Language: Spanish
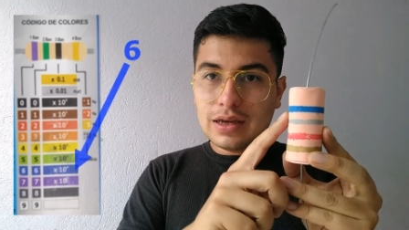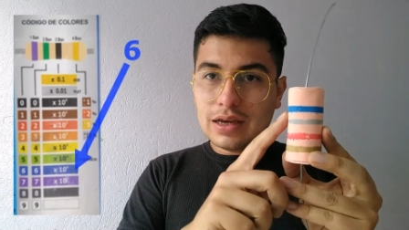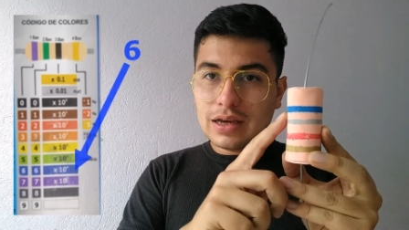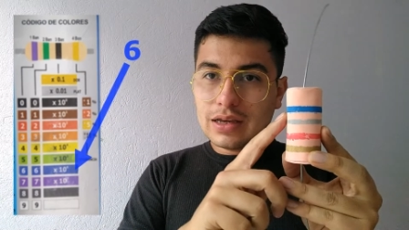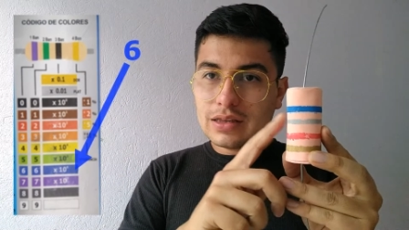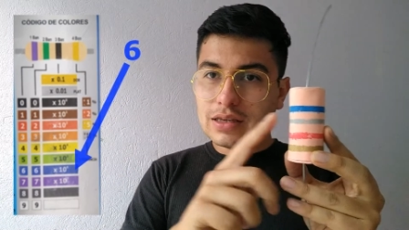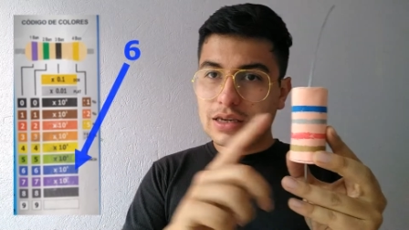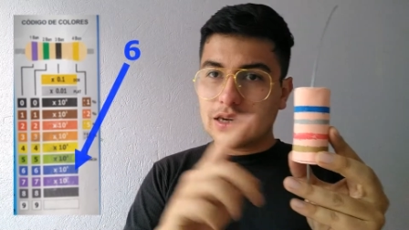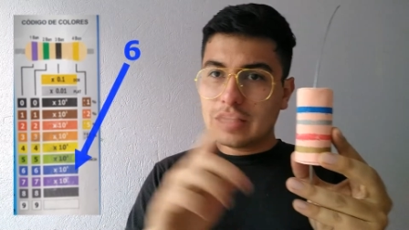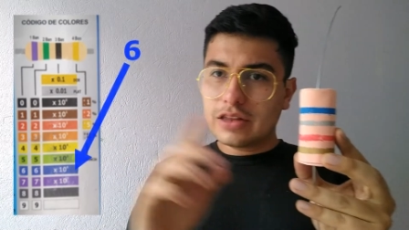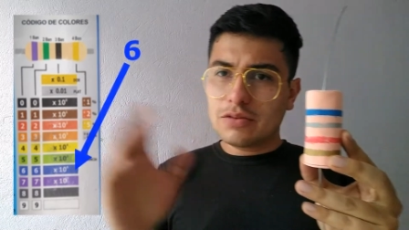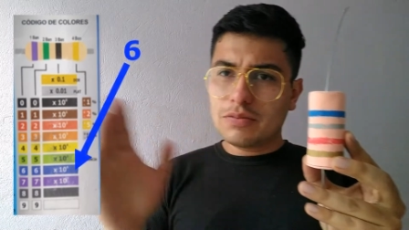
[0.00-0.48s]

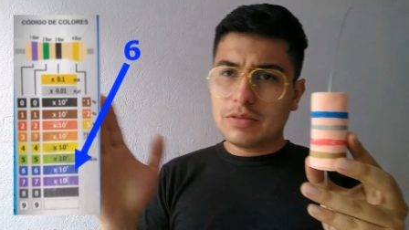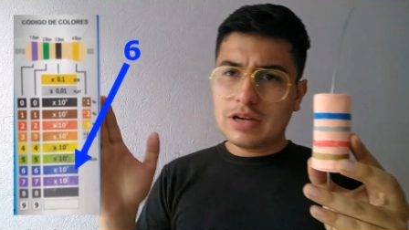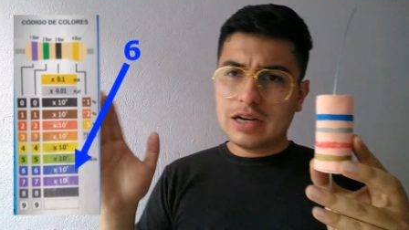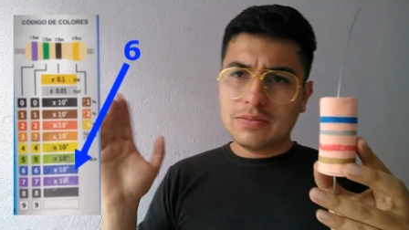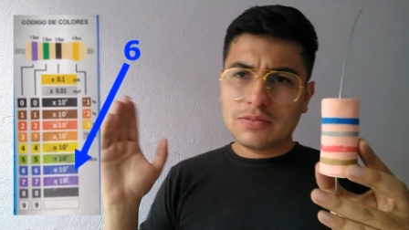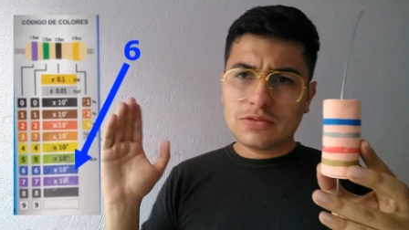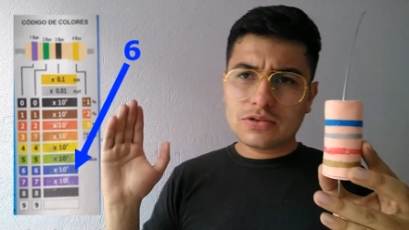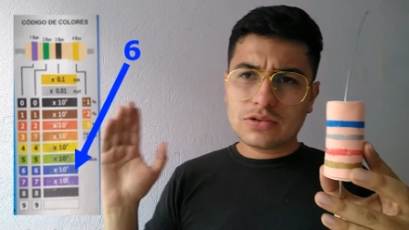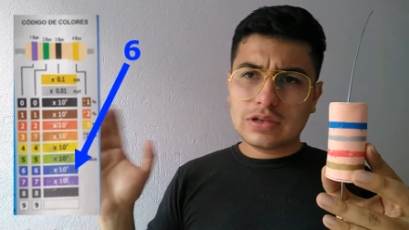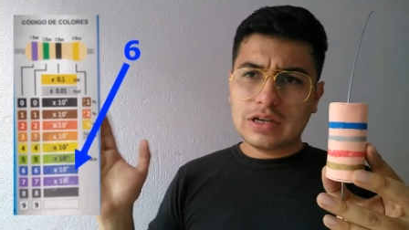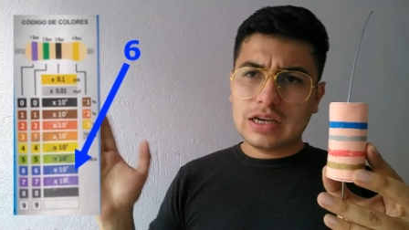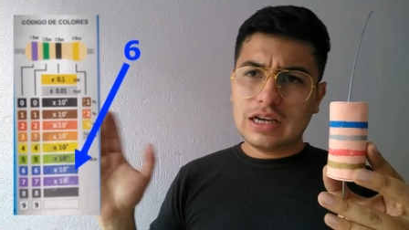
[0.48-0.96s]
así que
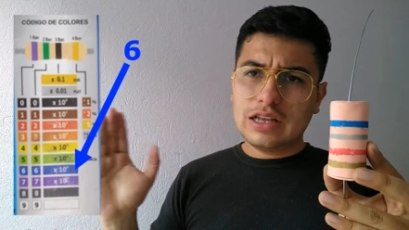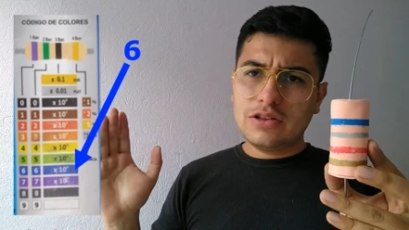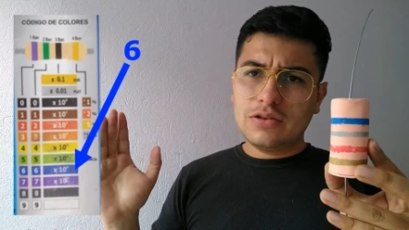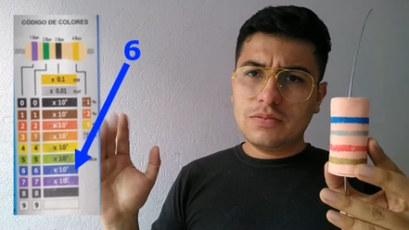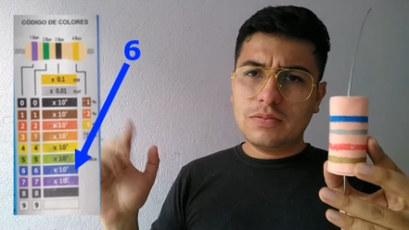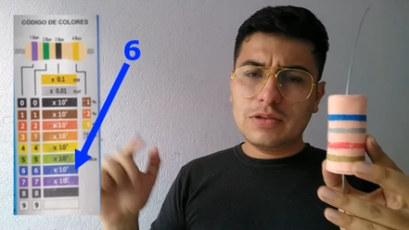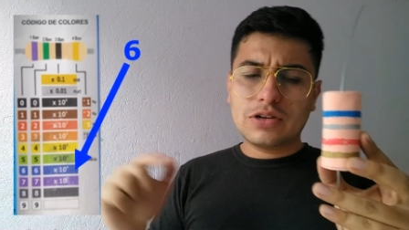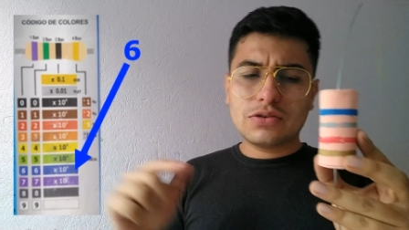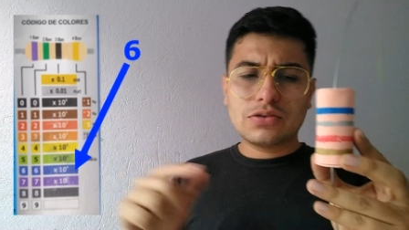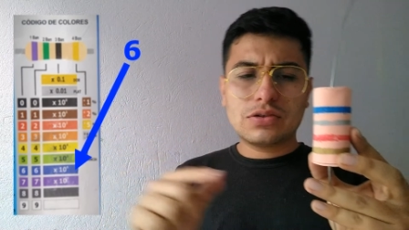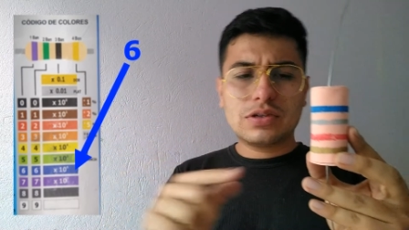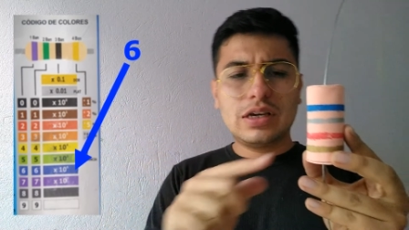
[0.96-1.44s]
tomaremos el
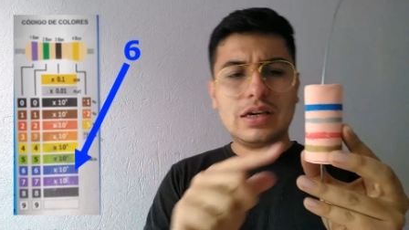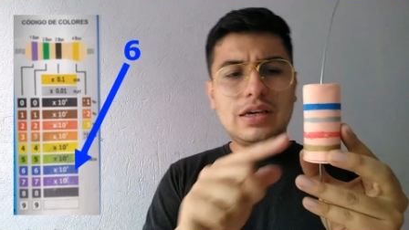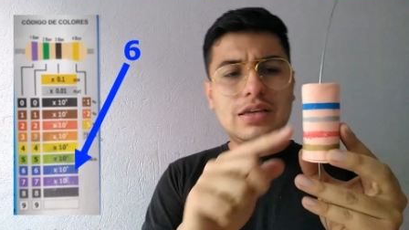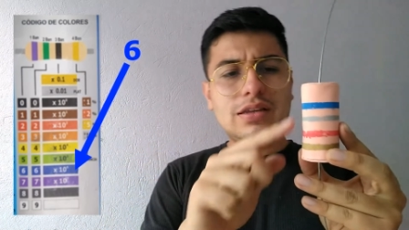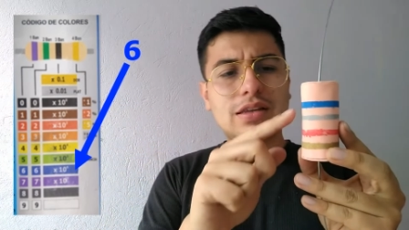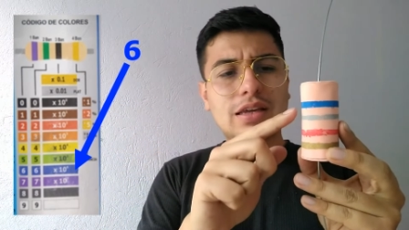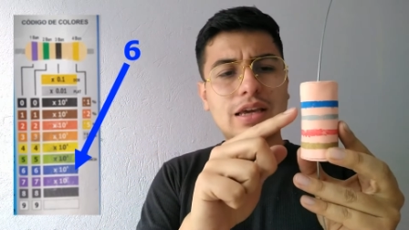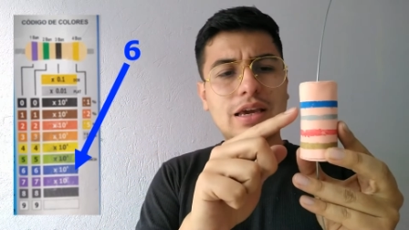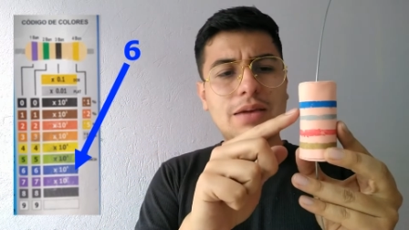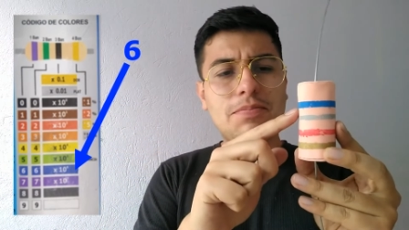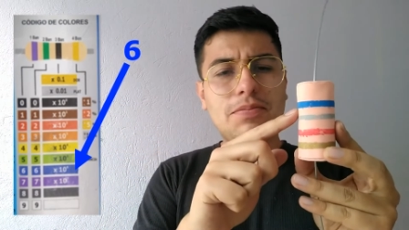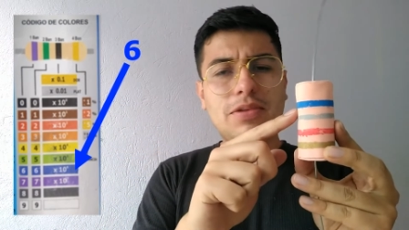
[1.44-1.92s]
número
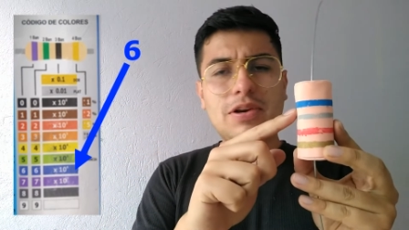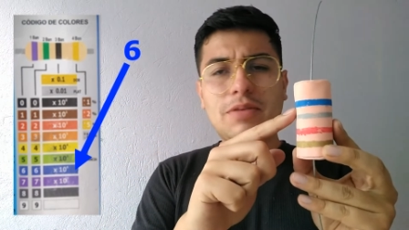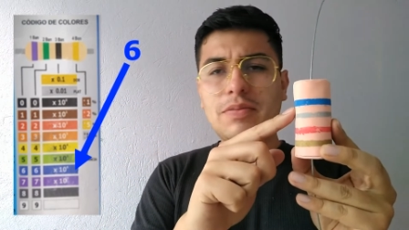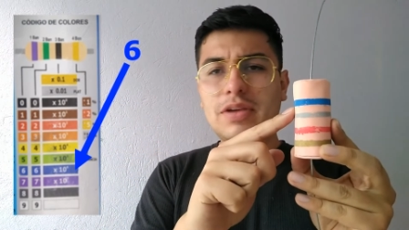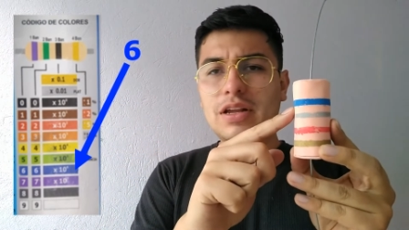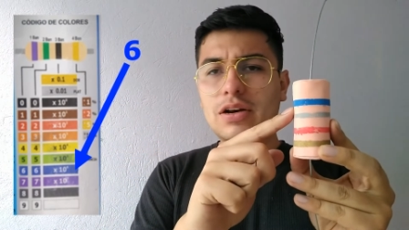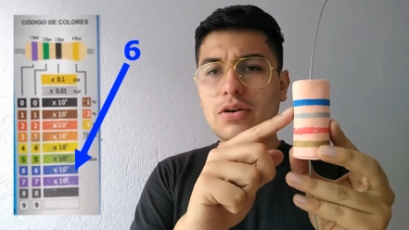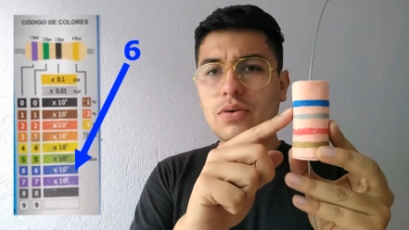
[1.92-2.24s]
6 en primer